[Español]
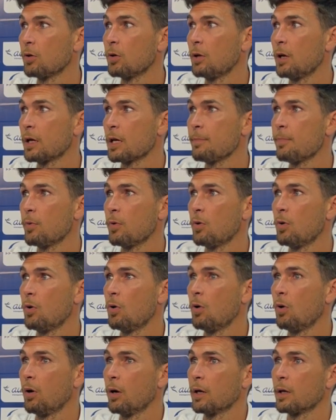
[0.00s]
del
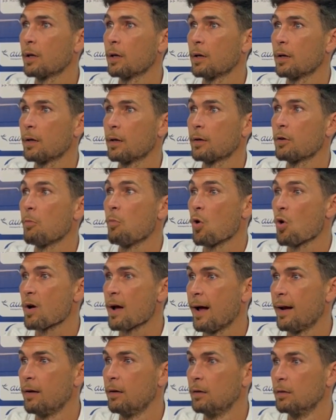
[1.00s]
equipo eh, como
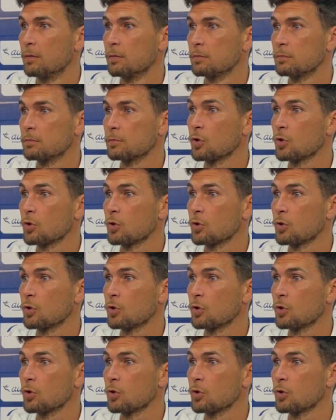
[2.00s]
local,